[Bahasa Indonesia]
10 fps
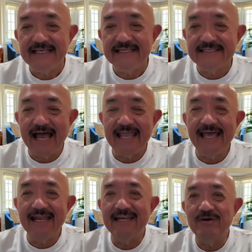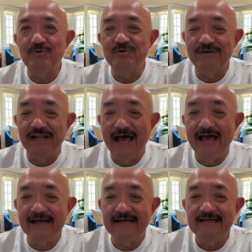saya
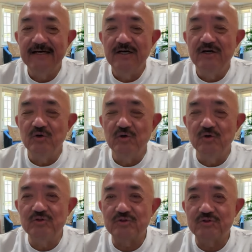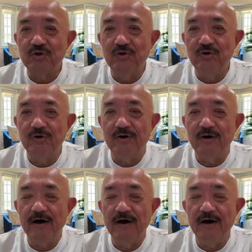diundang untuk
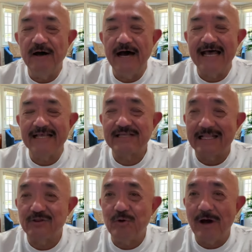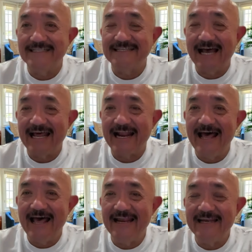satu
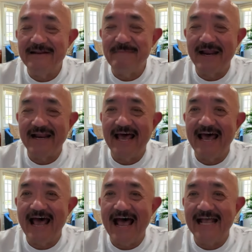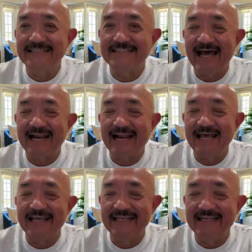acara di mana
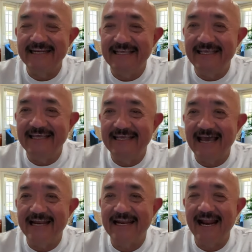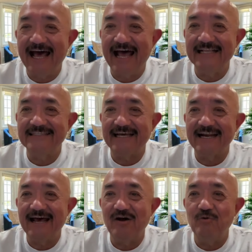acara ini adalah
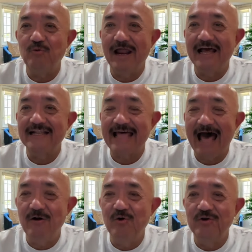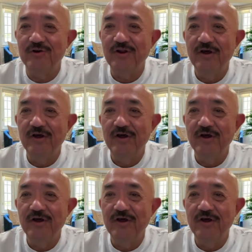acara ulang tahun